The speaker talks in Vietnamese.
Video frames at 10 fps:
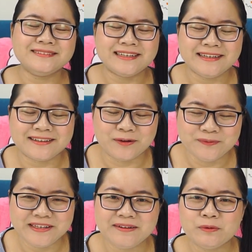rất là
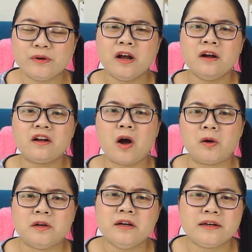khủng khiếp luôn
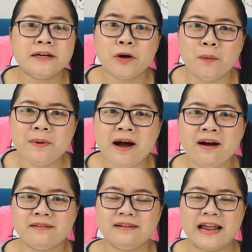còn kinh khủng
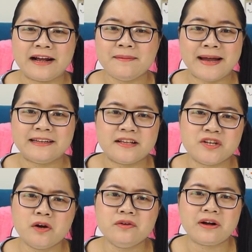hơn là các bạn cà
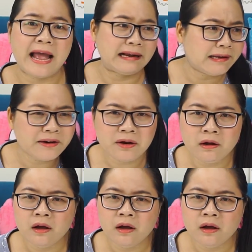chớn được hạng nhất